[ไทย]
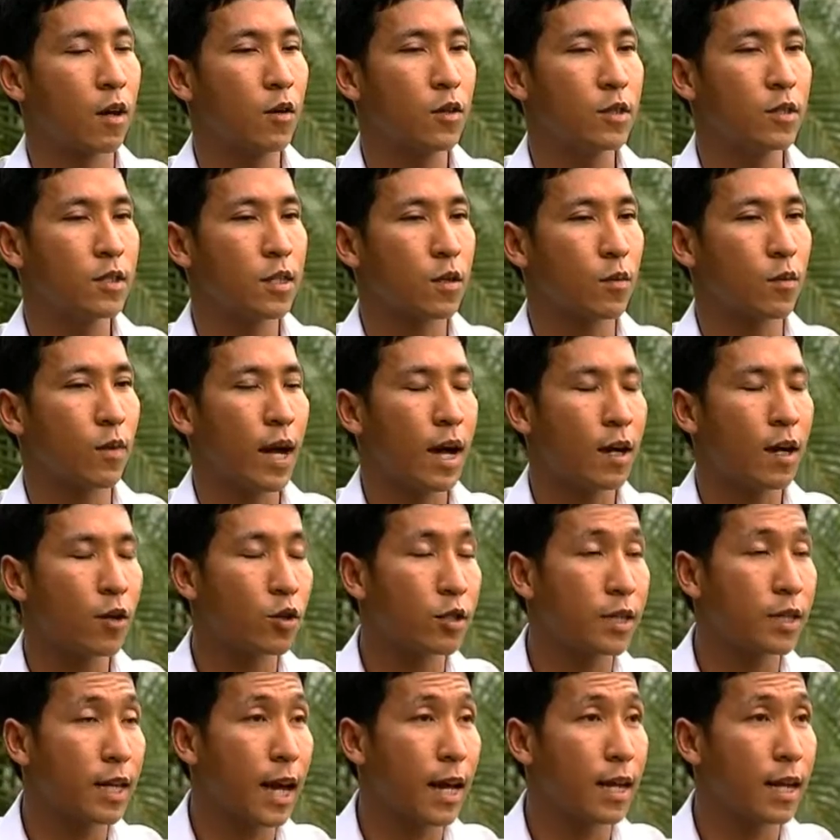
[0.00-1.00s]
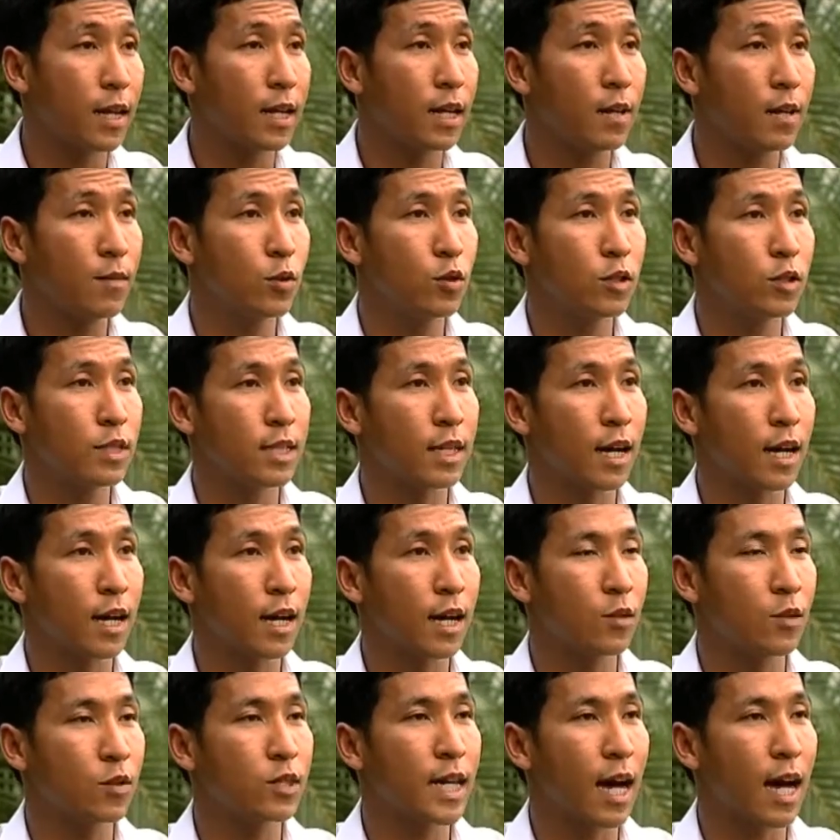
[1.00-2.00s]
ก็รู้สึกว่าคนไทยเริ่มรู้จัก
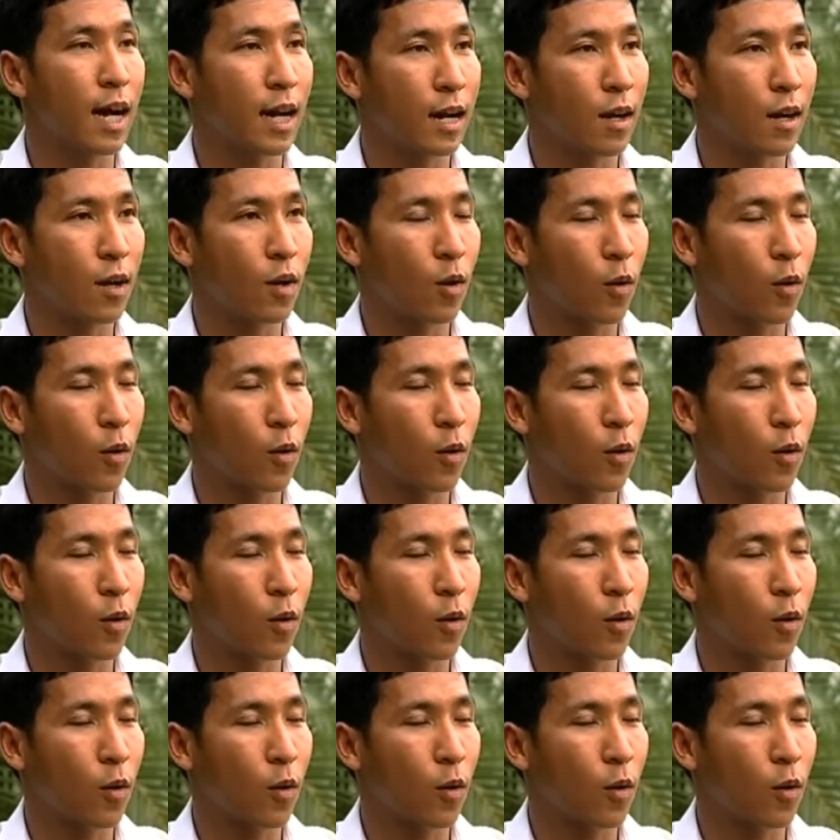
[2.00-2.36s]
รู้จัก